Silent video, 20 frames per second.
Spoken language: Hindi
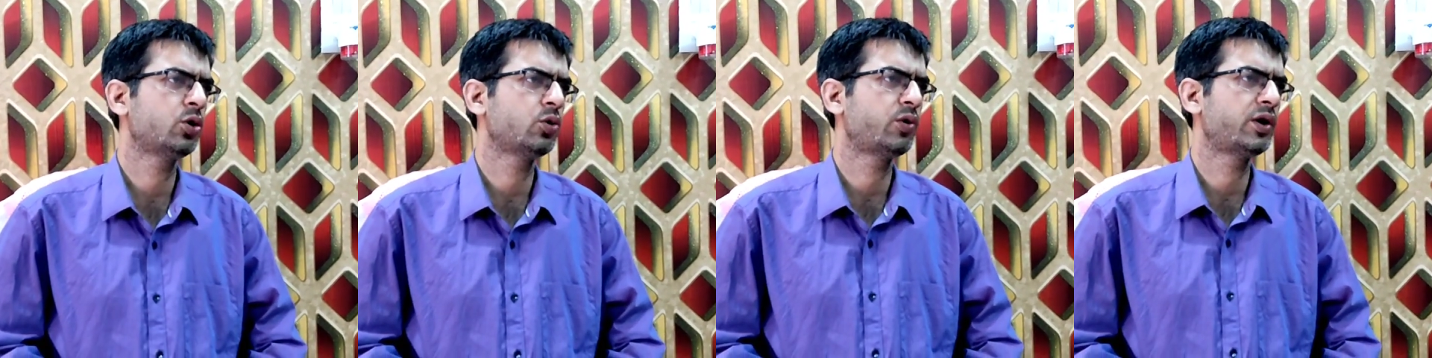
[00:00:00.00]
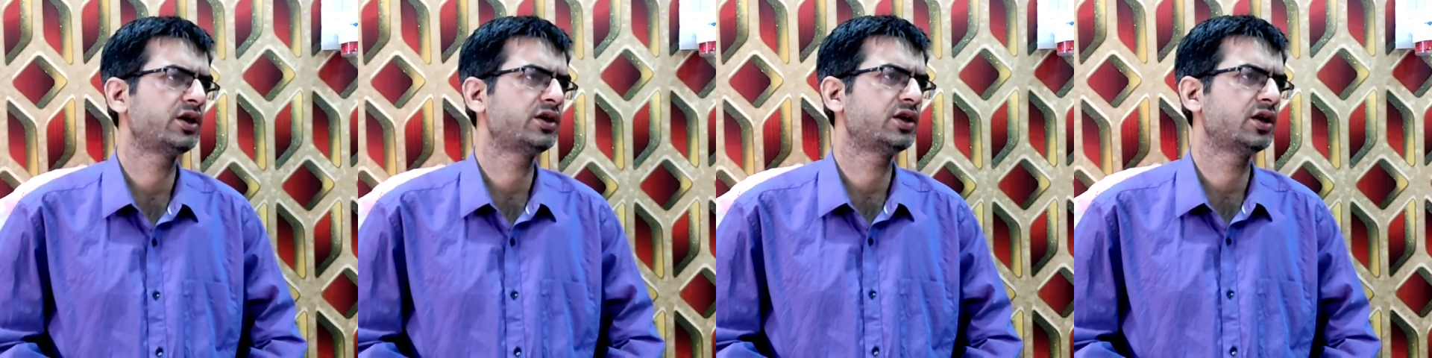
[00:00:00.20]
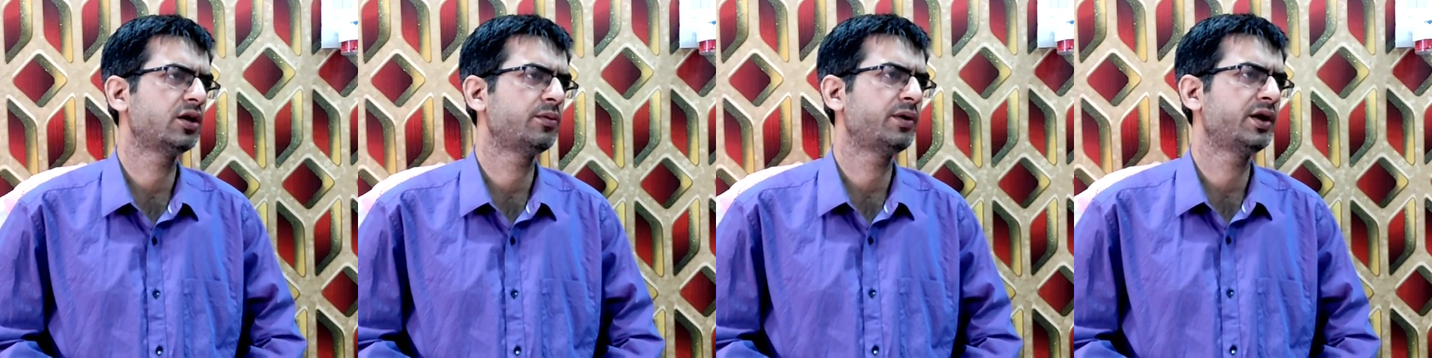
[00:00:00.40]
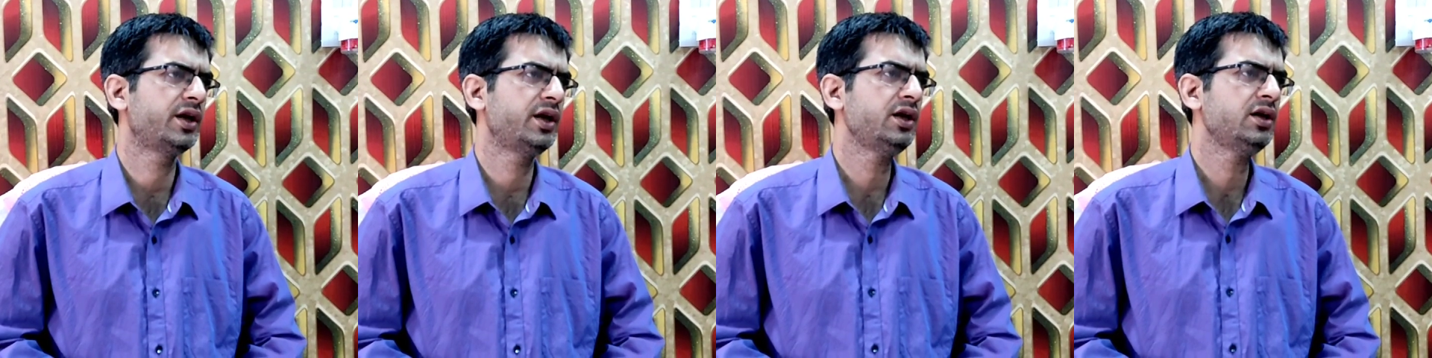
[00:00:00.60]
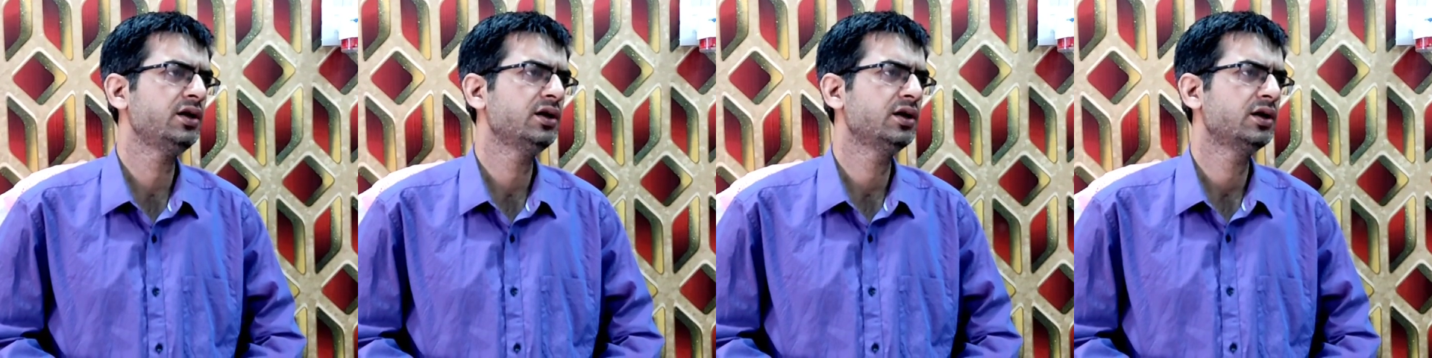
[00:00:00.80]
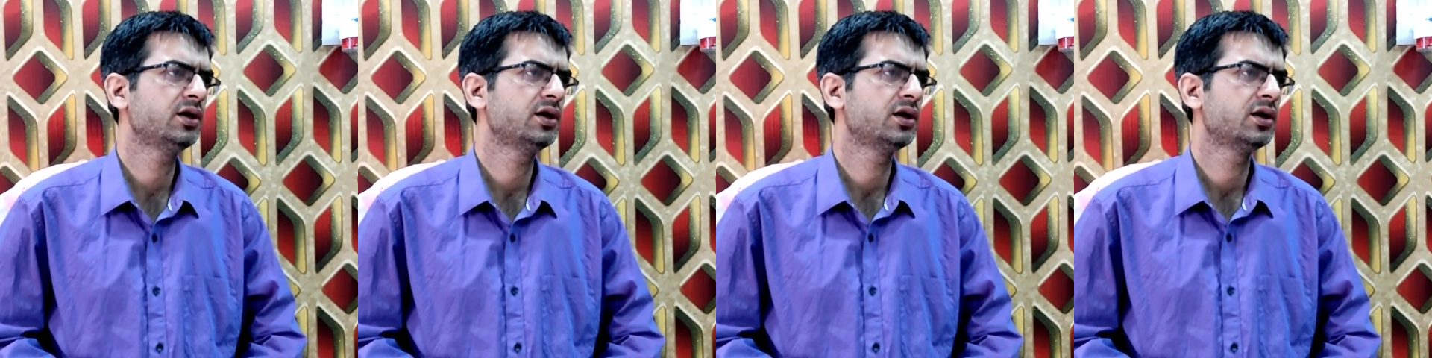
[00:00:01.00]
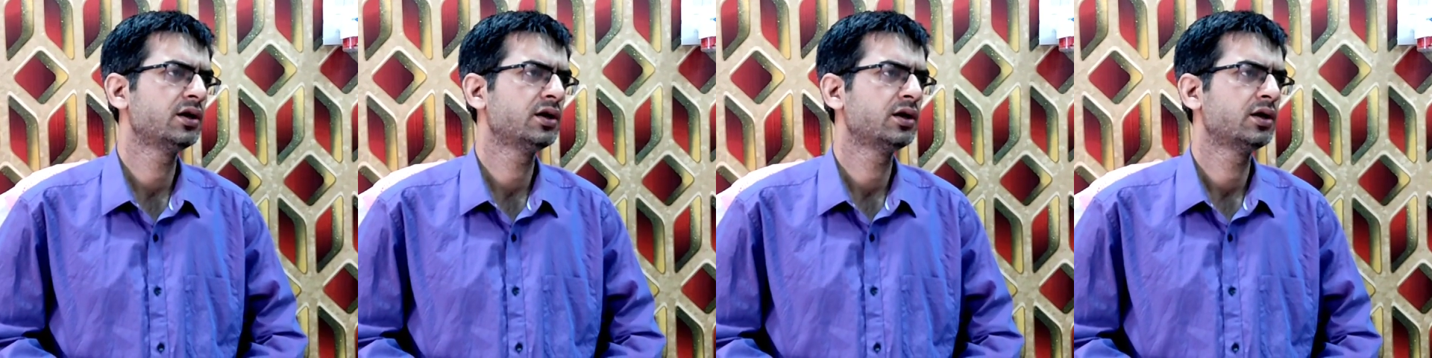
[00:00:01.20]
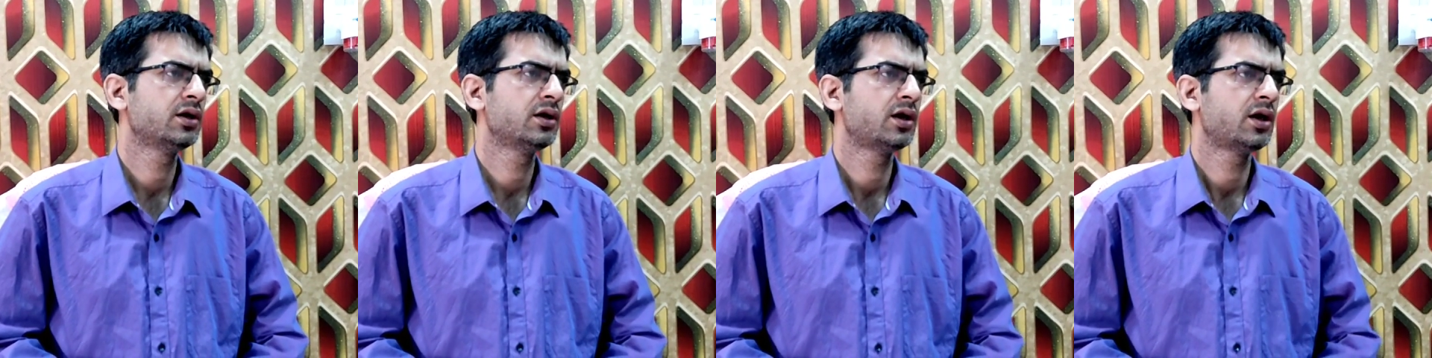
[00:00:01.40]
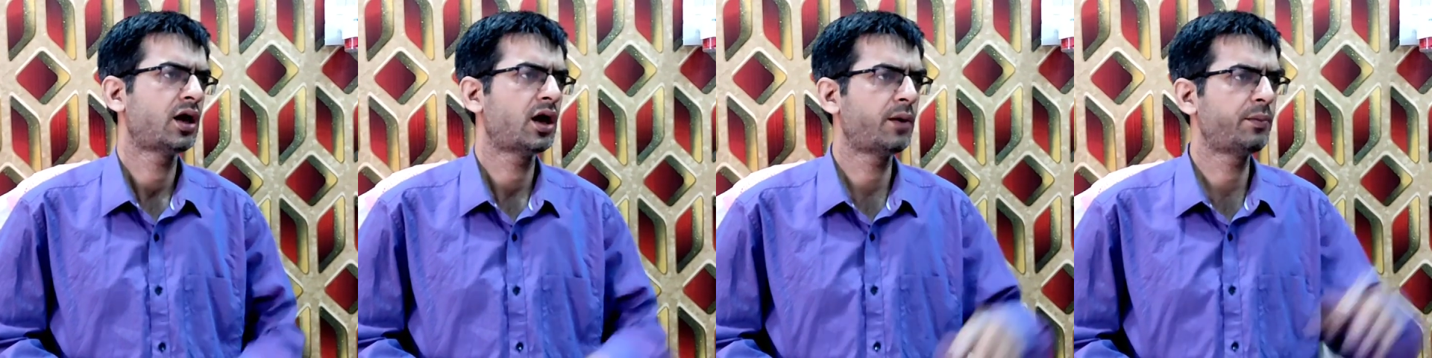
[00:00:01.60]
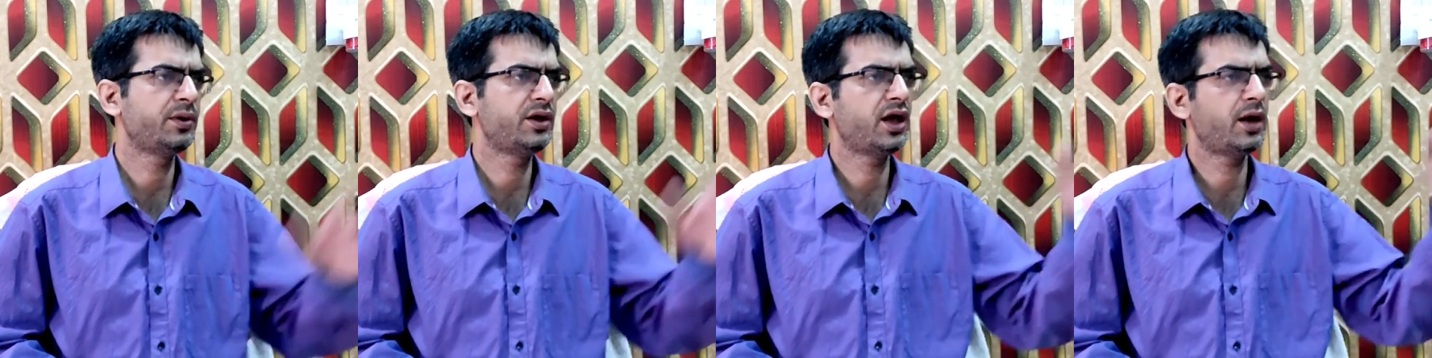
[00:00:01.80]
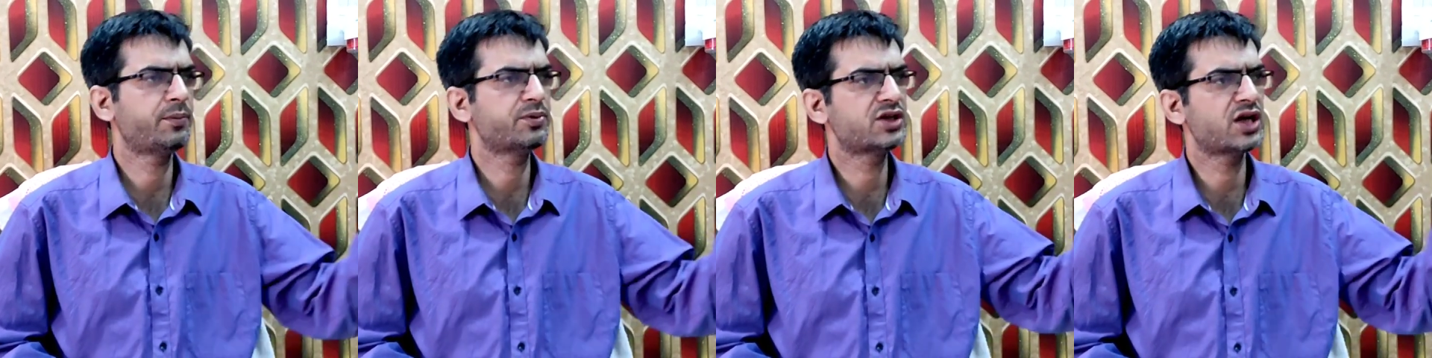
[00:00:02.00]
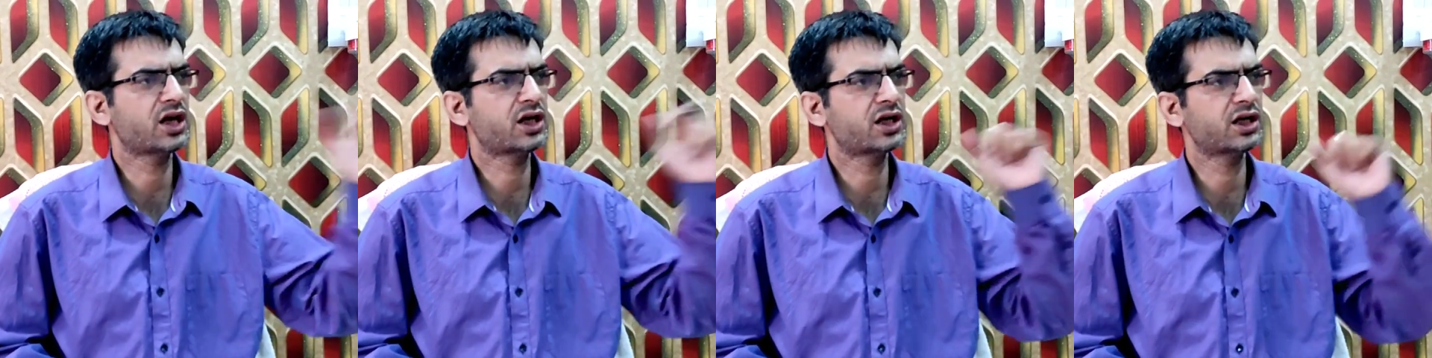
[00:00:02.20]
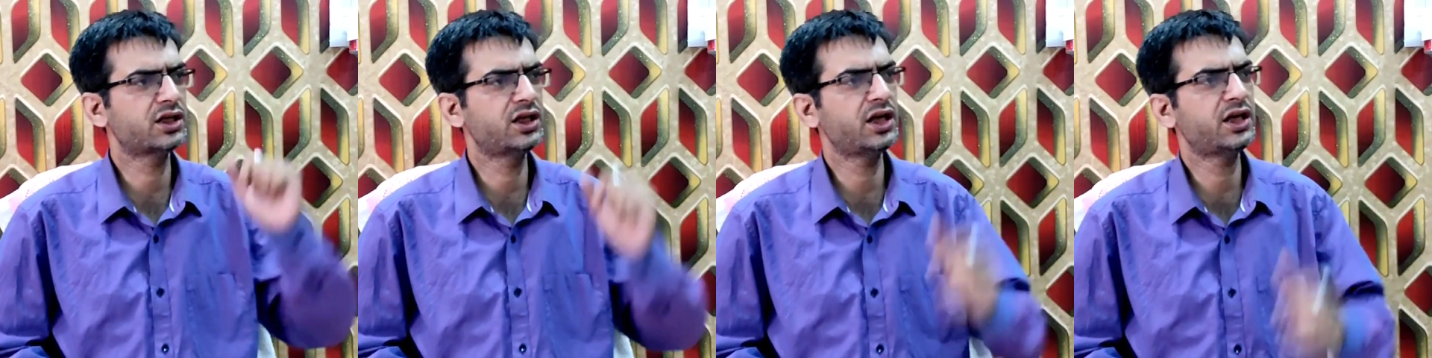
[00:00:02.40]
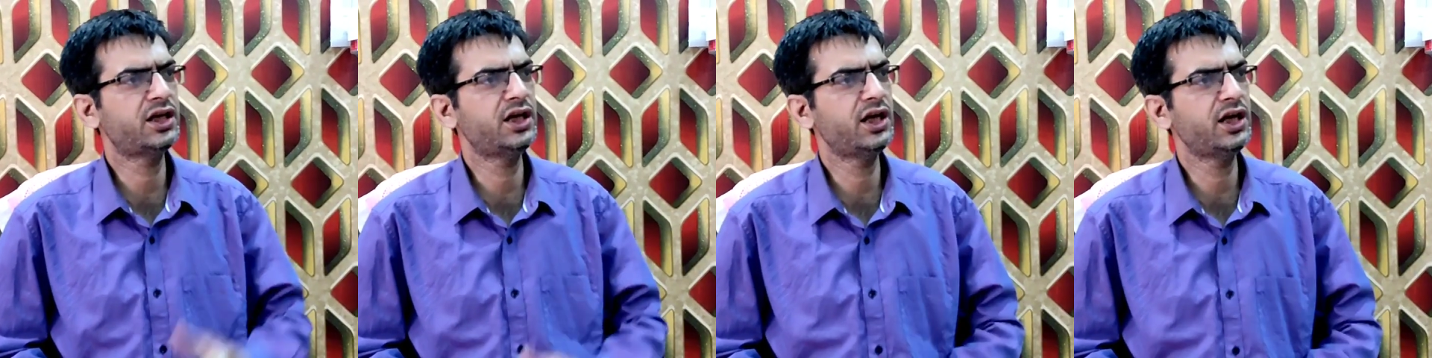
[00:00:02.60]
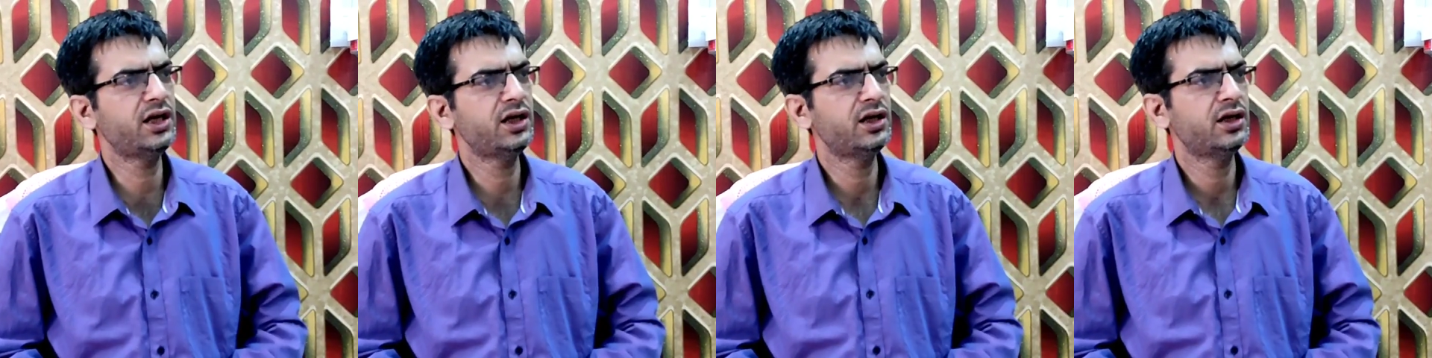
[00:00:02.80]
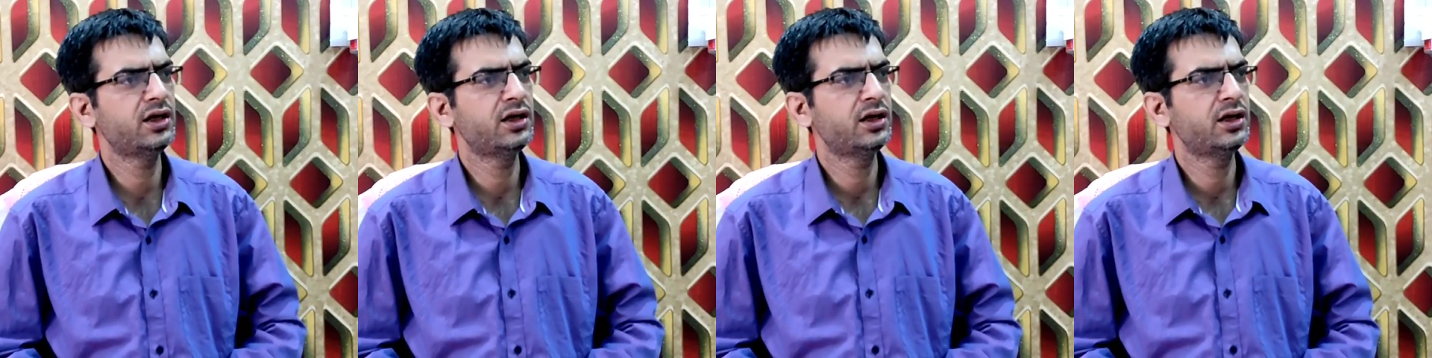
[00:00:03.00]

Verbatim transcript: खुलवाई थी ना मैंने अभी आप जाकर देखिए